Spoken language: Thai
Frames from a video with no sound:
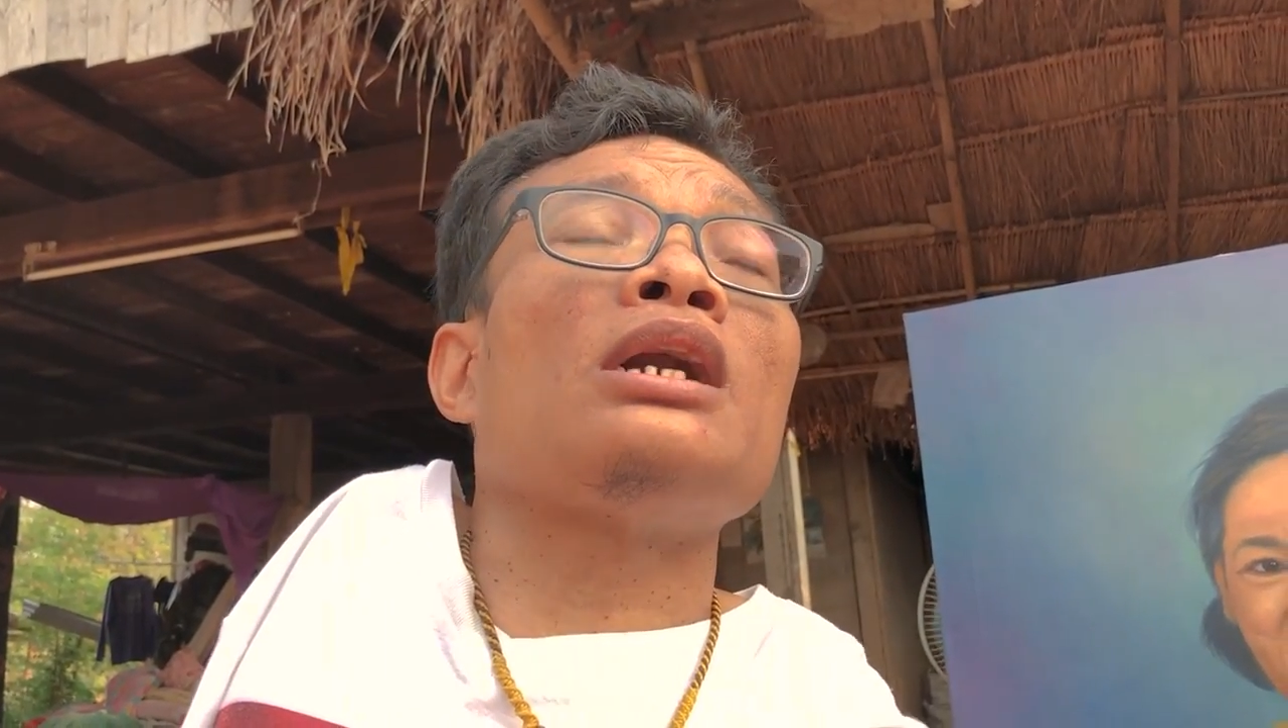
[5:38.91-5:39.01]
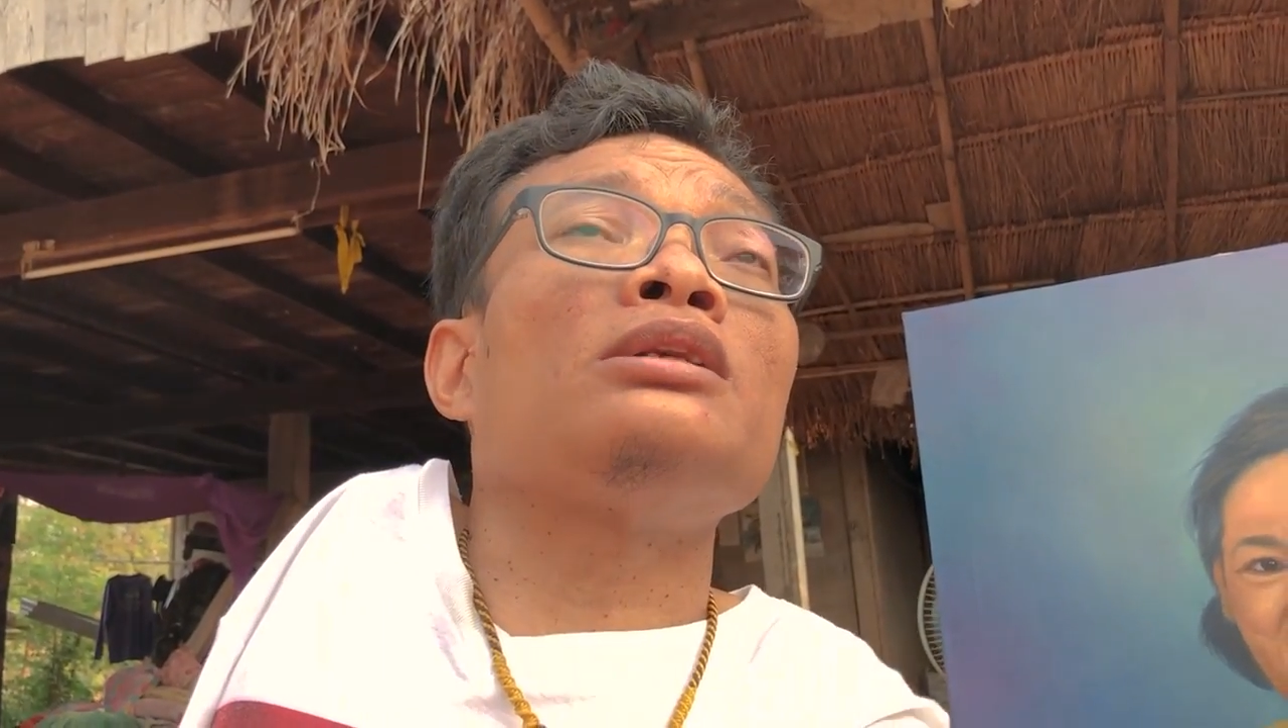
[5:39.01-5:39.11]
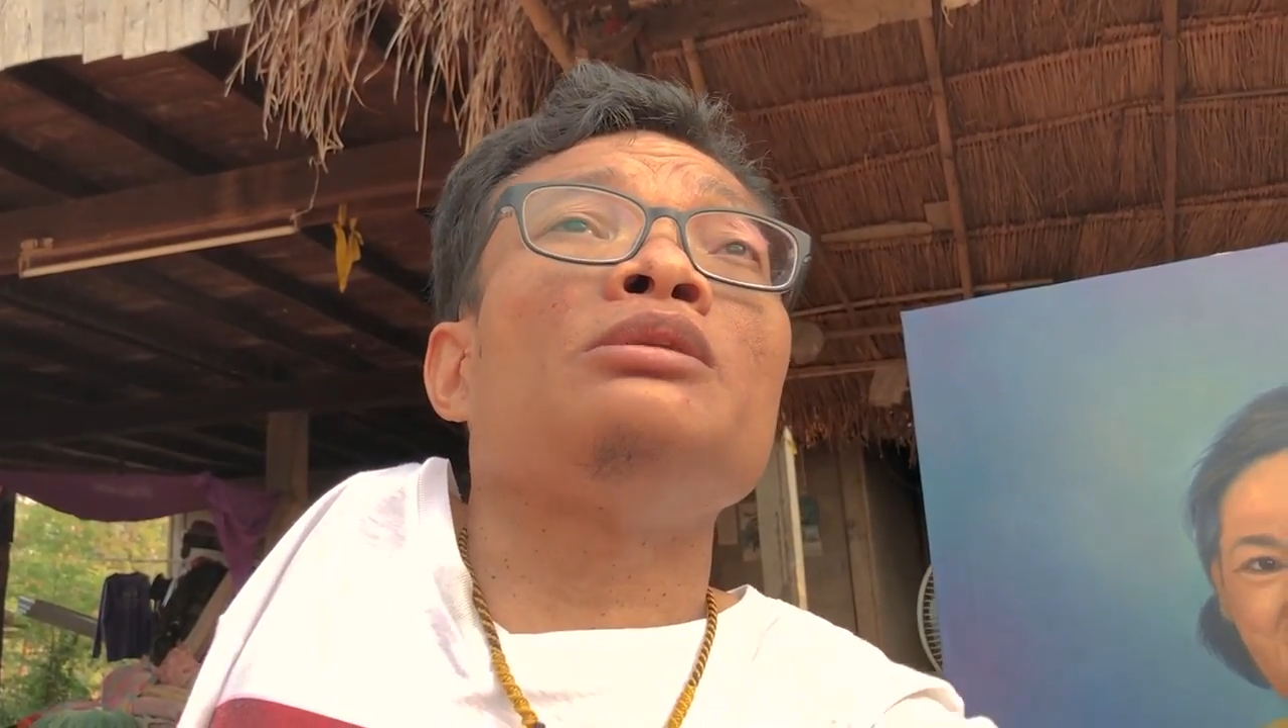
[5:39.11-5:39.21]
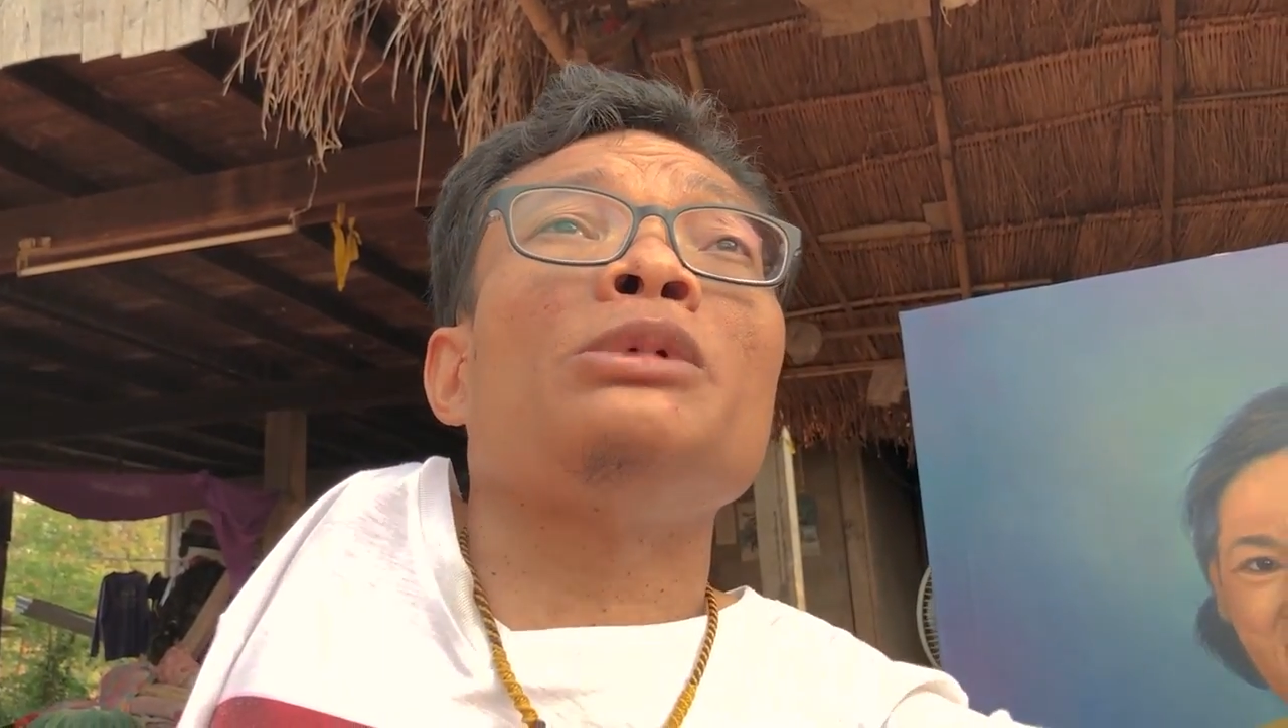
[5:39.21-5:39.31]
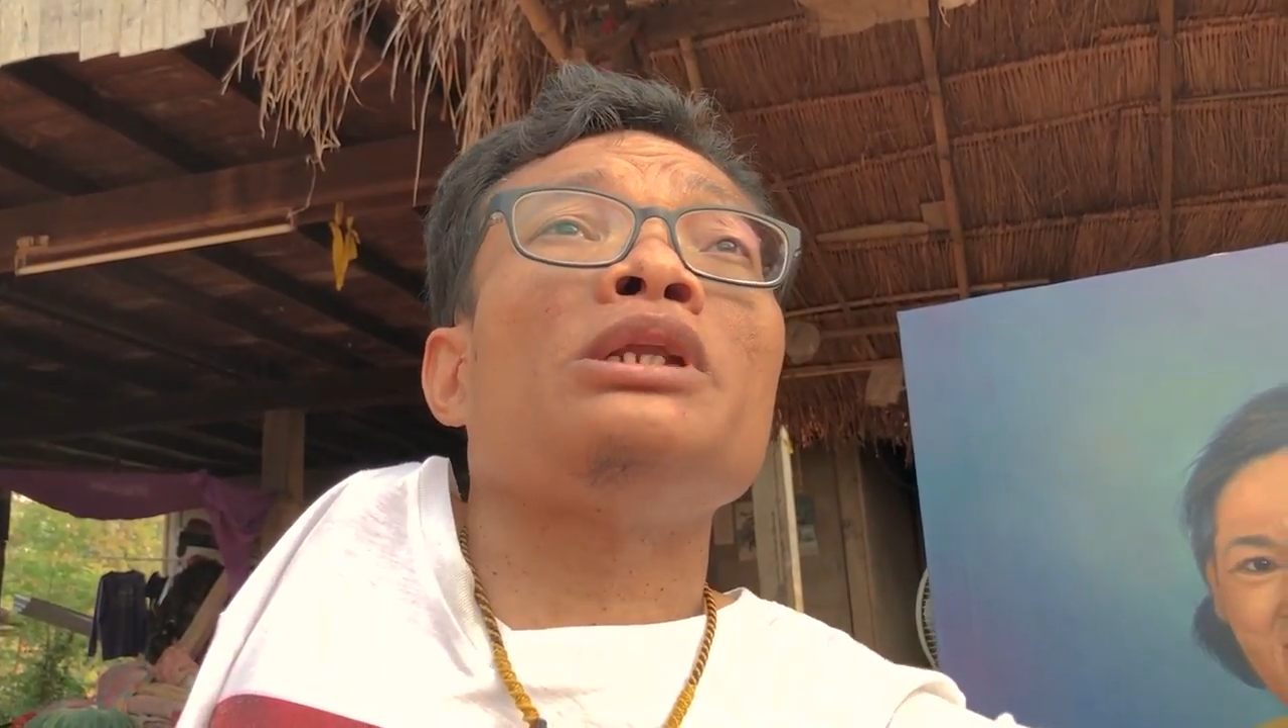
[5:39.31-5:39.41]
ดัง
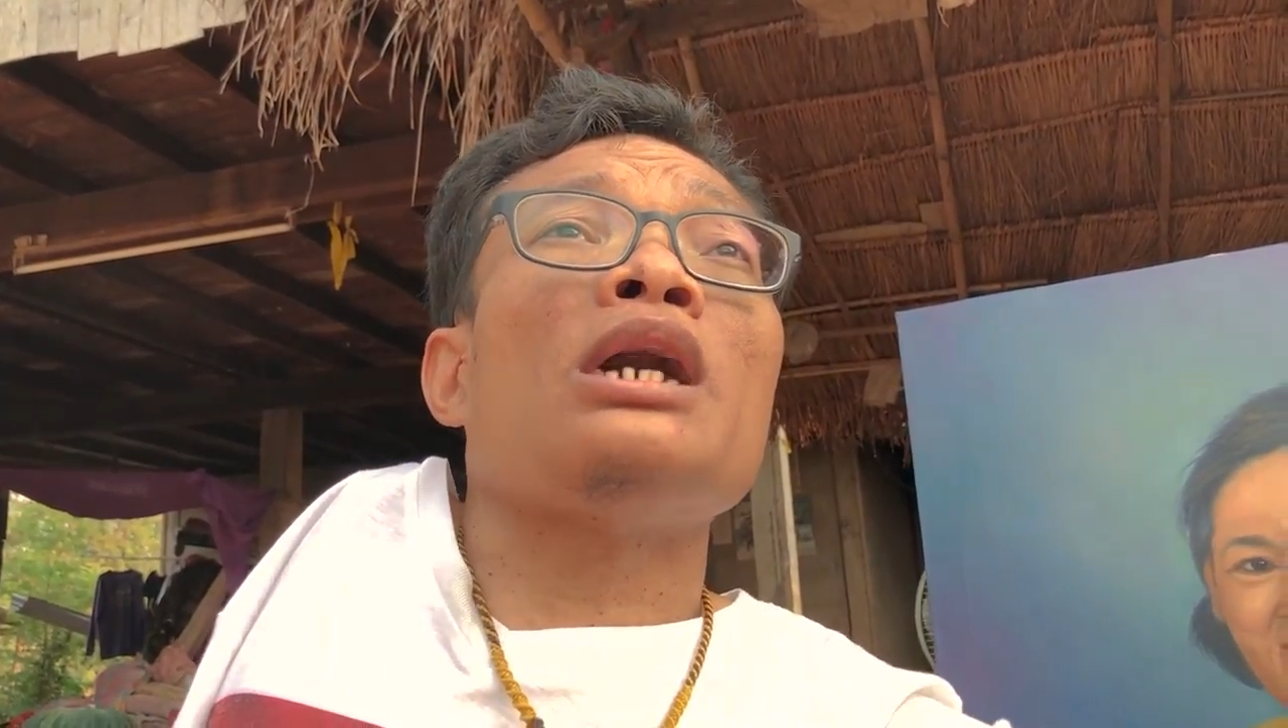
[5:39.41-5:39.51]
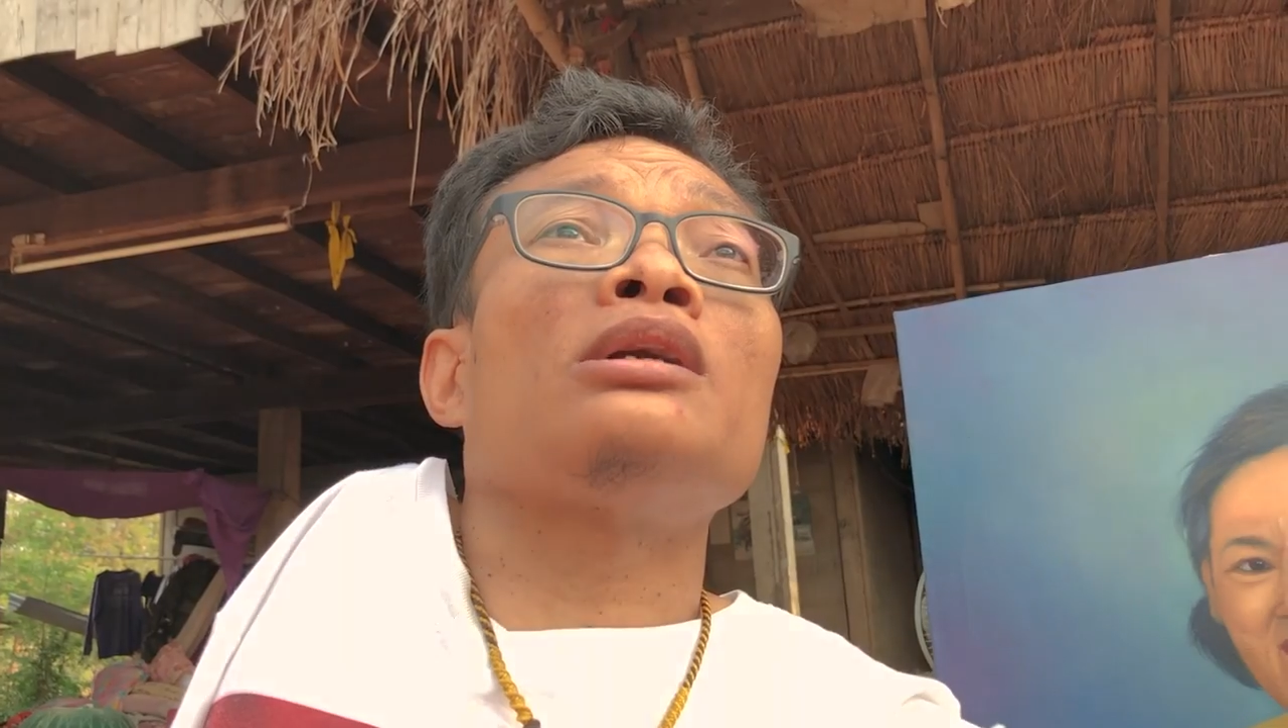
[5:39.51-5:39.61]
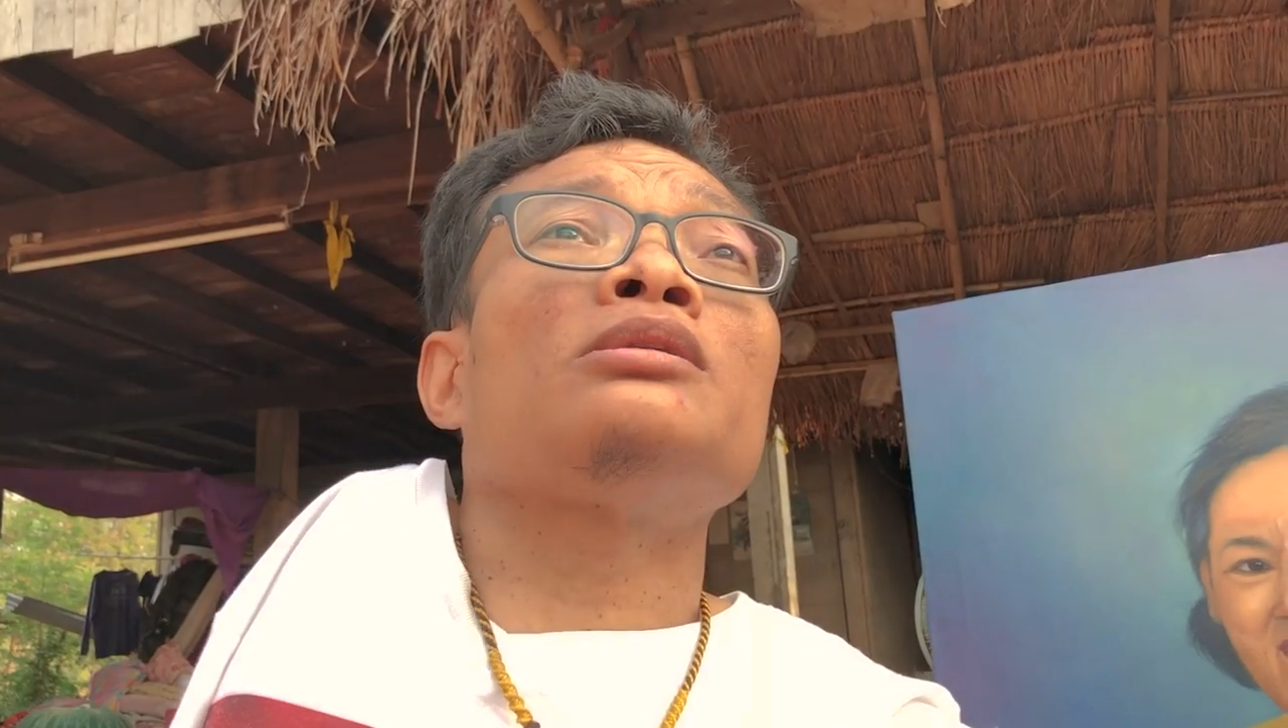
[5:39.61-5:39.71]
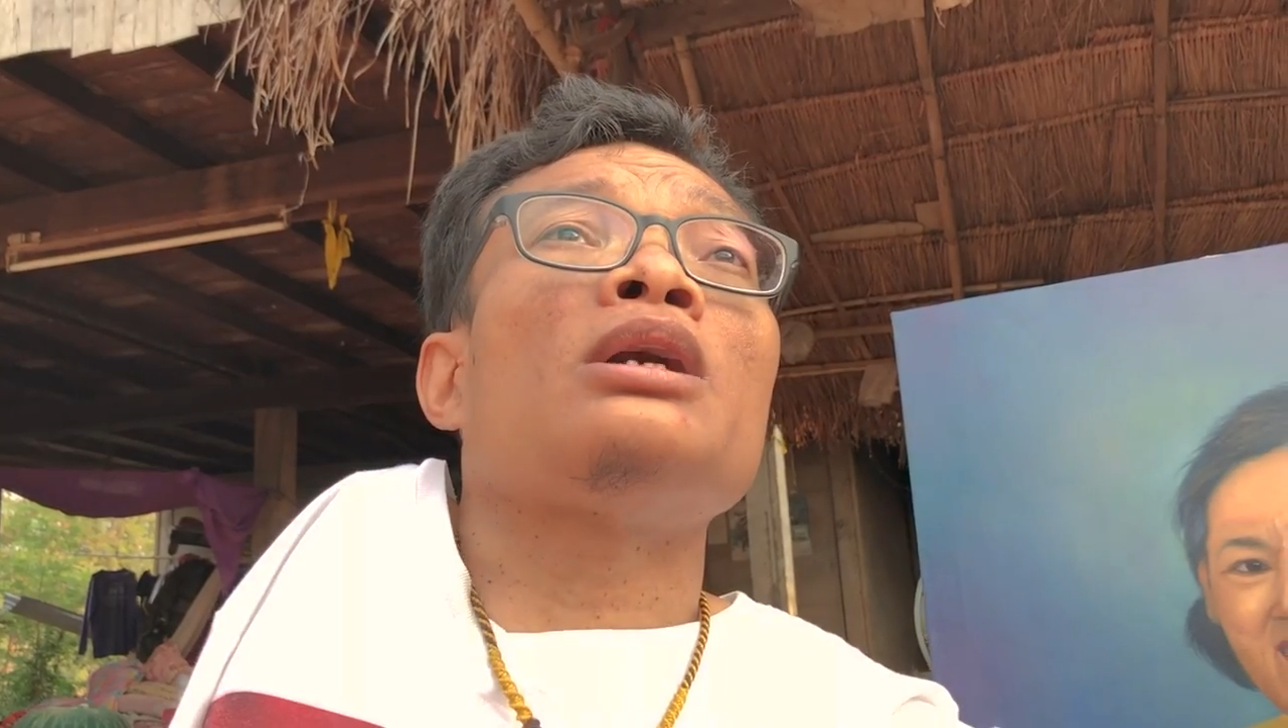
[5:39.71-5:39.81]
หรือไม่ดัง